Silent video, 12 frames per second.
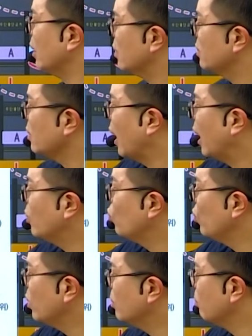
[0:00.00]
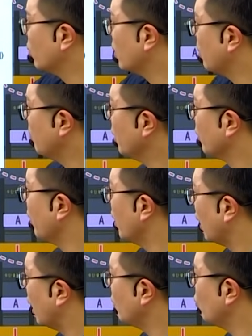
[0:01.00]
그래서 에듀일은 뭐냐면
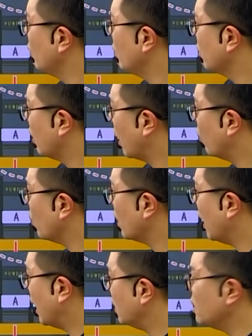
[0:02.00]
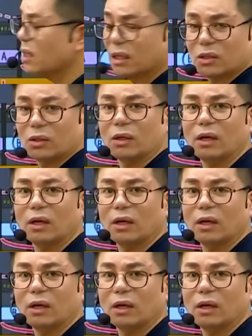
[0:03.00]
에듀일은 개공이가 아닌 자죠.